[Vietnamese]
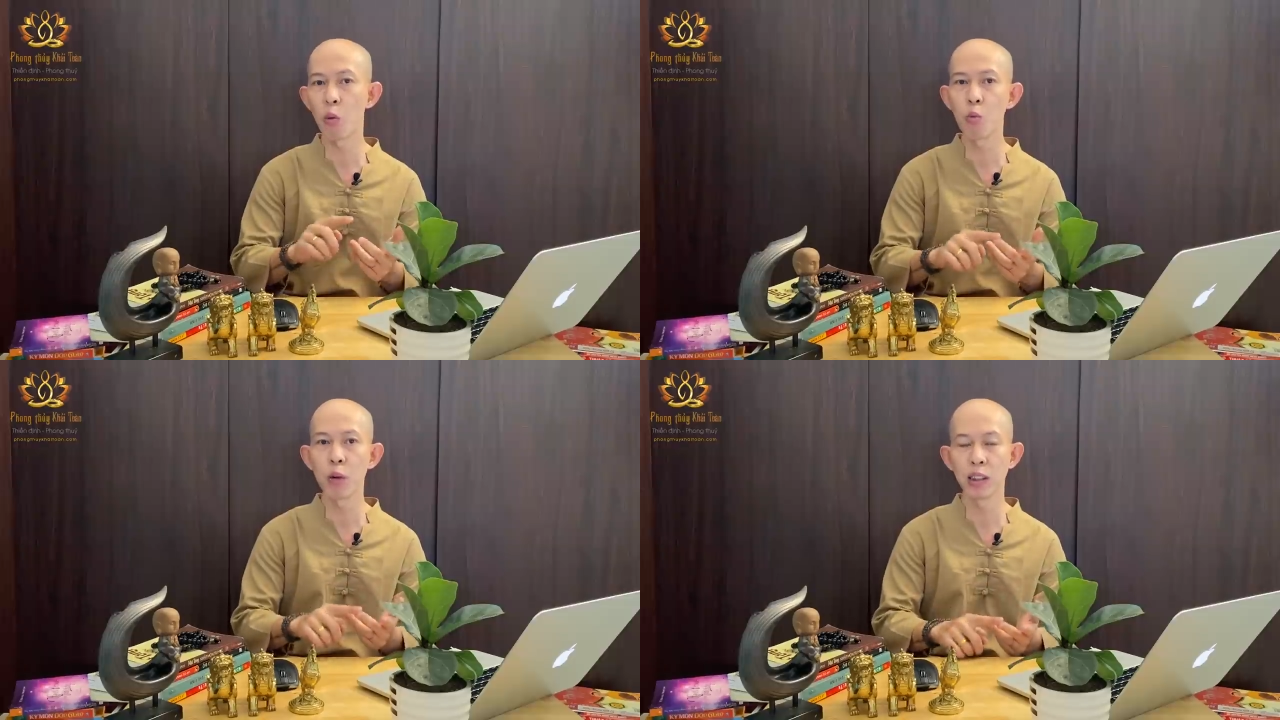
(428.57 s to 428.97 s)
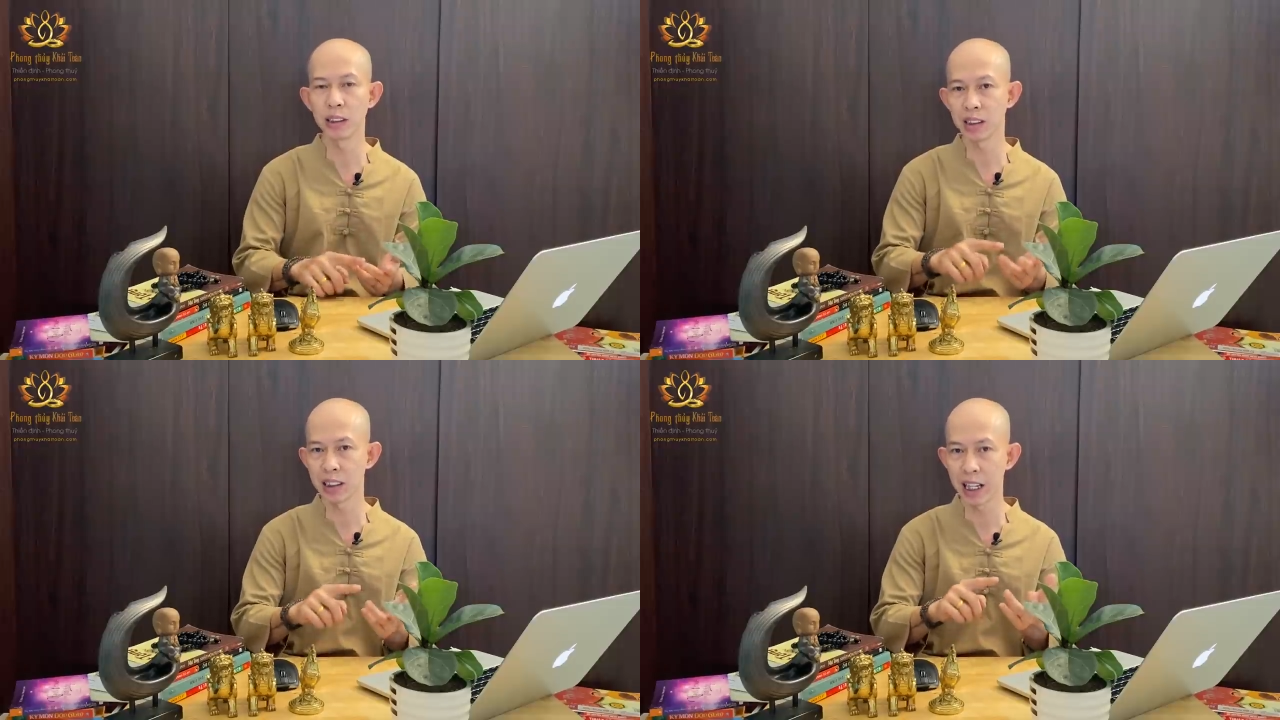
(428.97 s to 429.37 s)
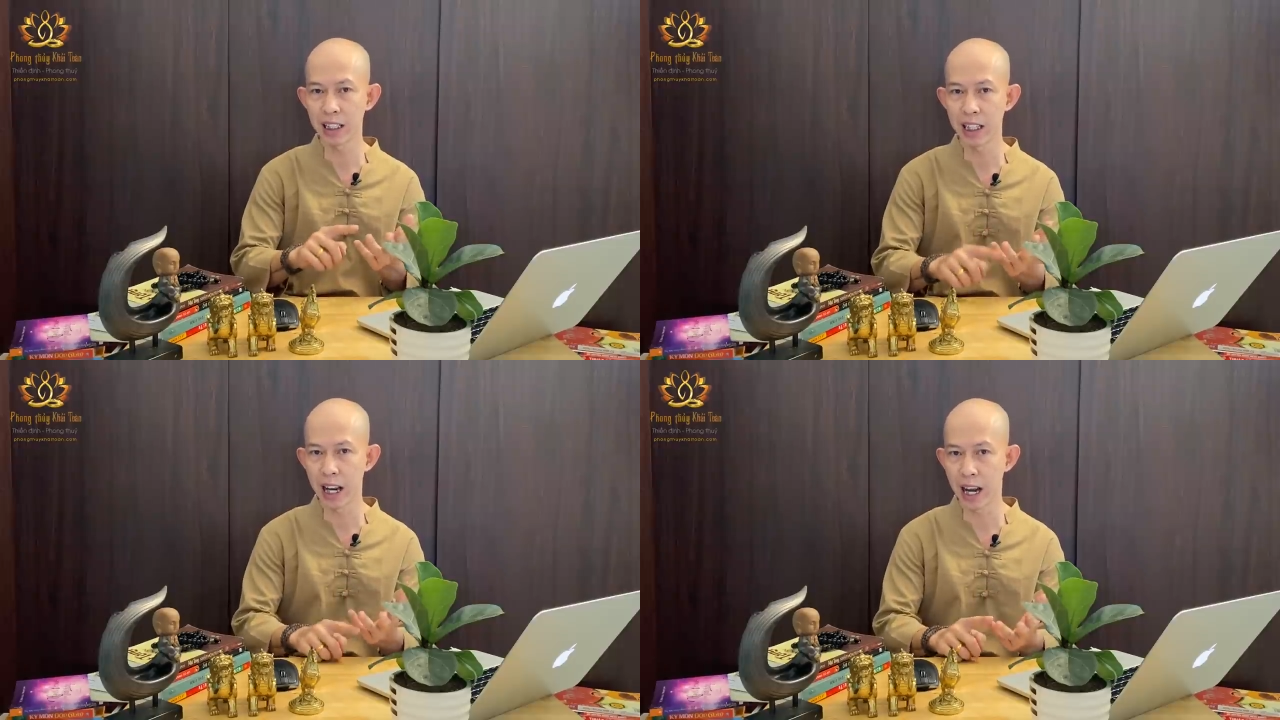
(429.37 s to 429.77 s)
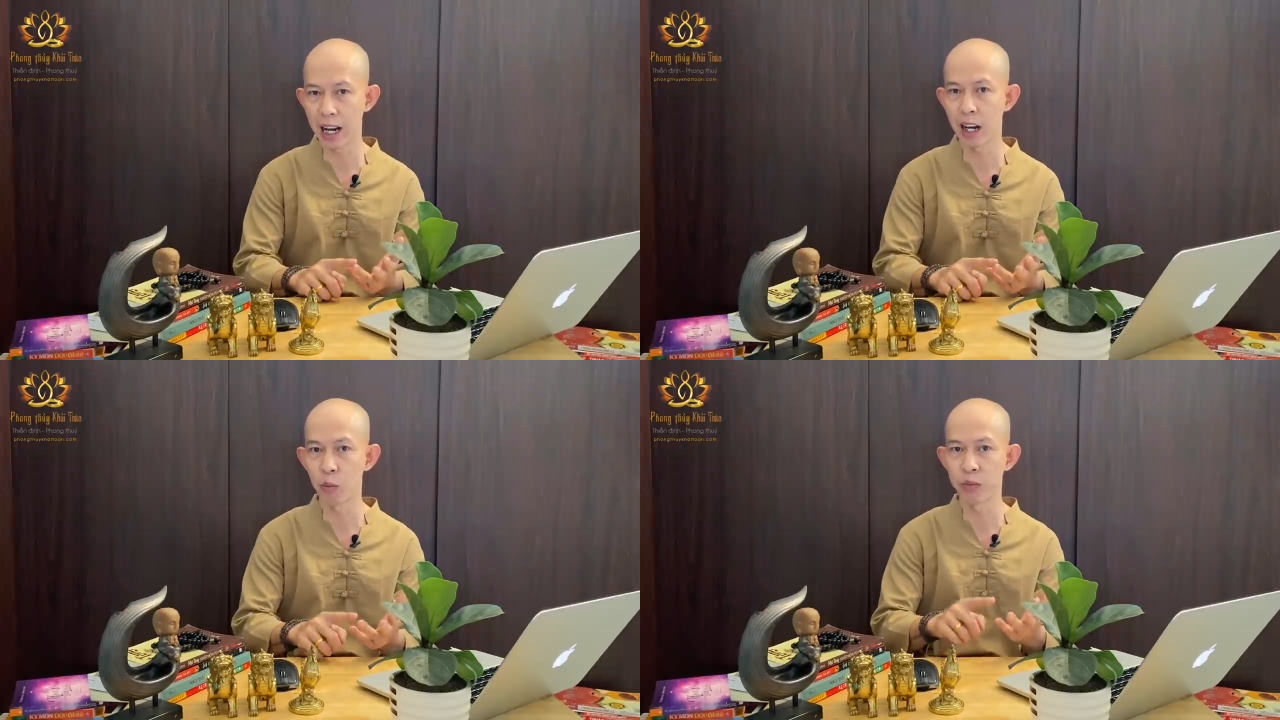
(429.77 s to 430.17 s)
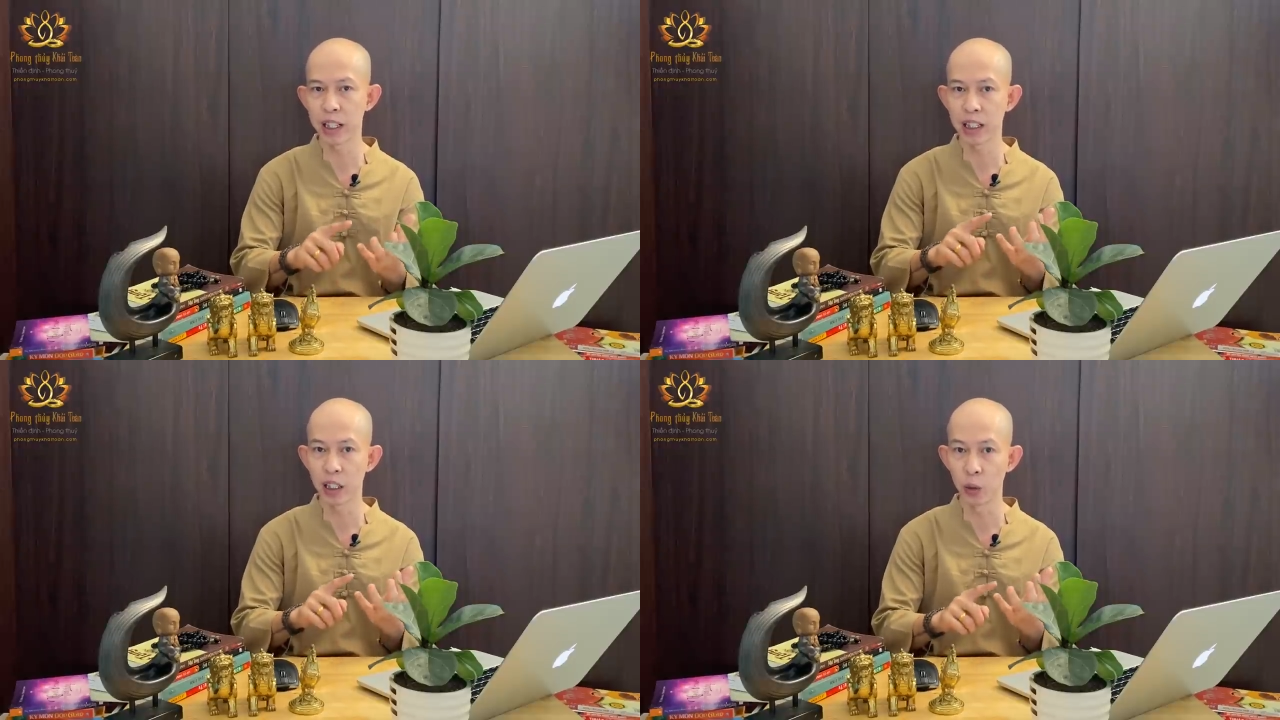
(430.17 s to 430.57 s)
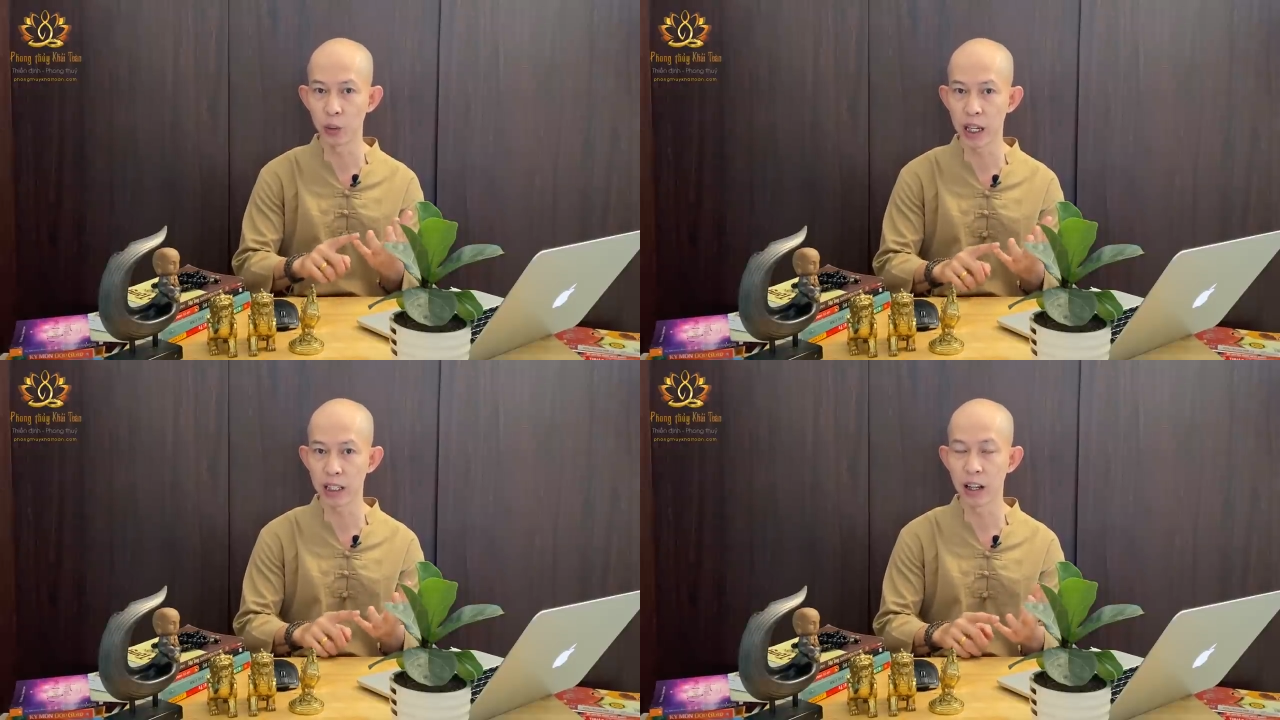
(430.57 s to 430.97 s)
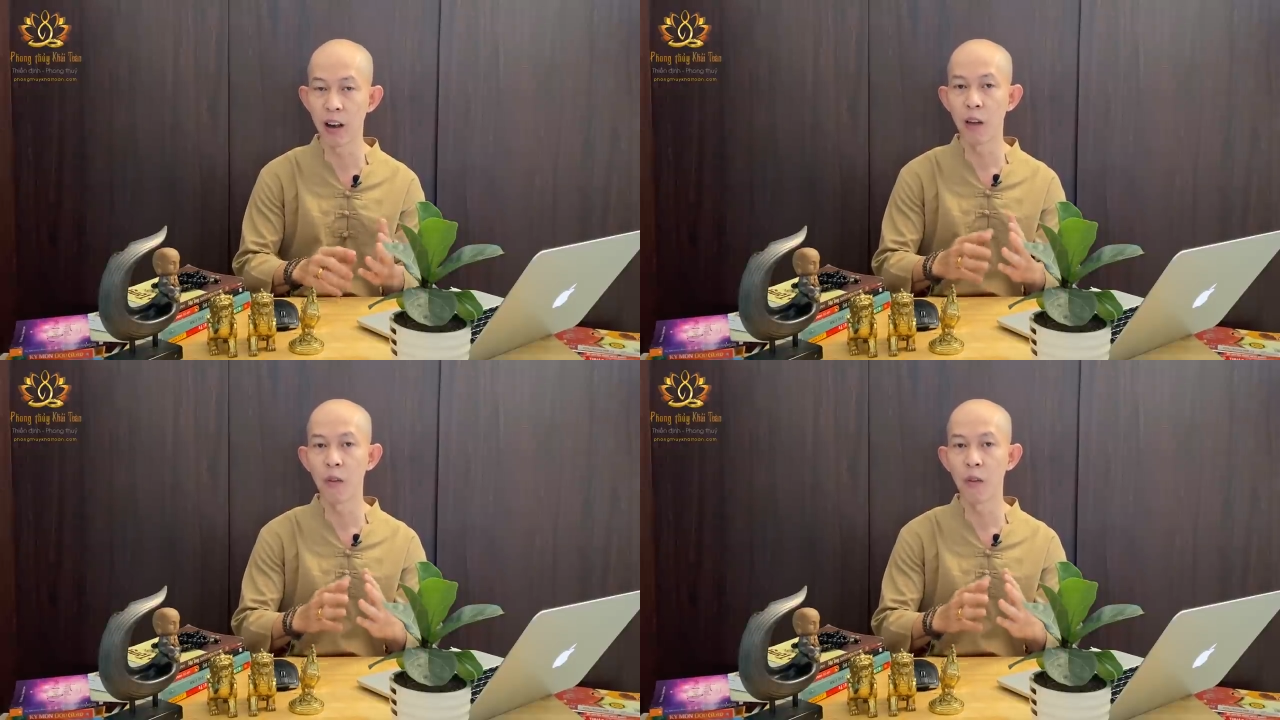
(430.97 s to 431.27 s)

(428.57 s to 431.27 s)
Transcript: thông minh, sáng dạ, học nhanh, hiểu nhanh,